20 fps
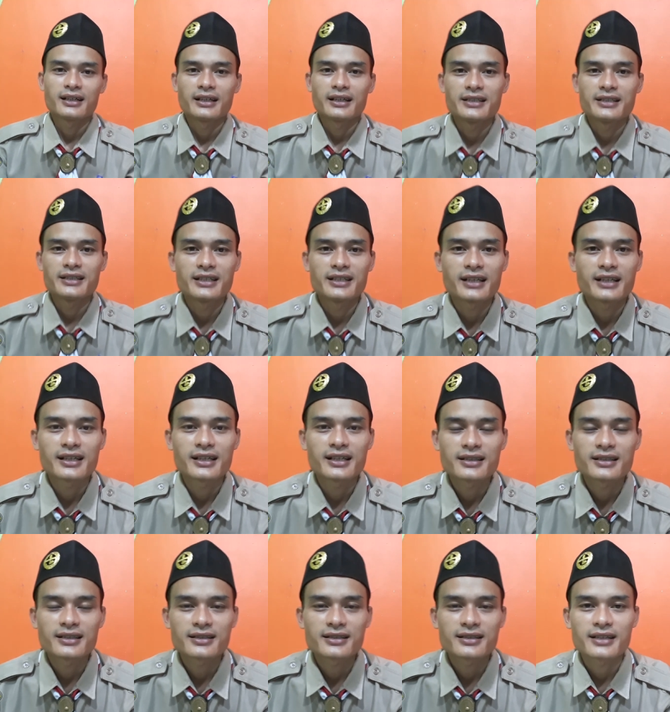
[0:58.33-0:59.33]

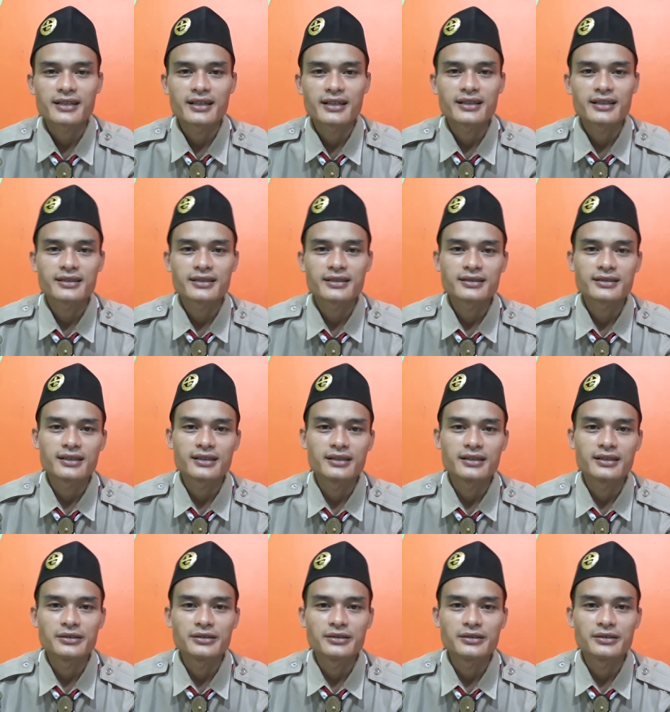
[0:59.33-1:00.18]
Izinkan saya uh,